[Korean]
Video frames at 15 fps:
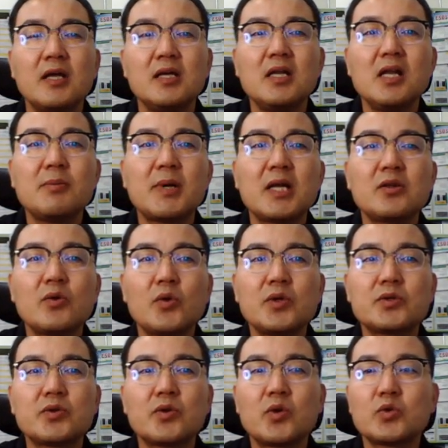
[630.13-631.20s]
일반
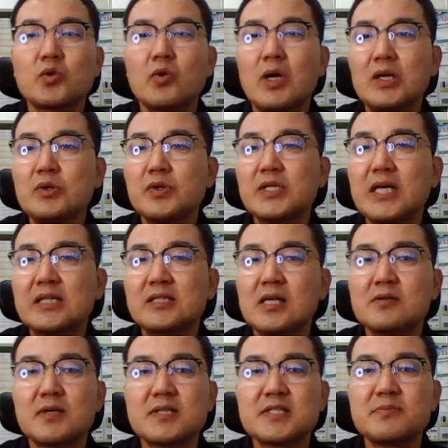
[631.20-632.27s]
놀이터로도 활용이
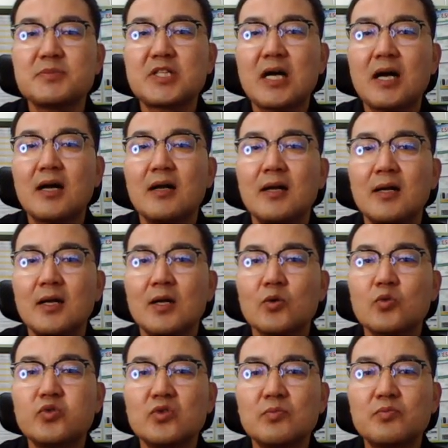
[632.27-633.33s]
가능할 것 같습니다.
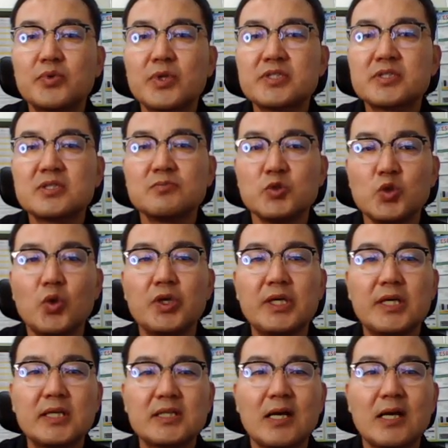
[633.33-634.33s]
구릉 플러스 물놀이,